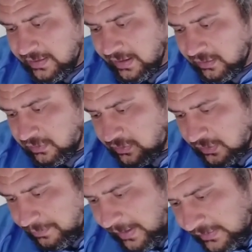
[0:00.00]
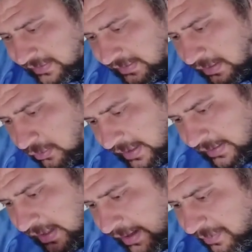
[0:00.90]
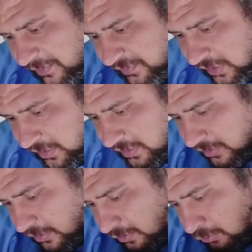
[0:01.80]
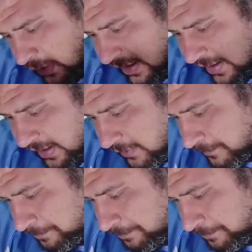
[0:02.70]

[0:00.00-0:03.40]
يعتقد البعض ان هناك لاعب يستحق ولا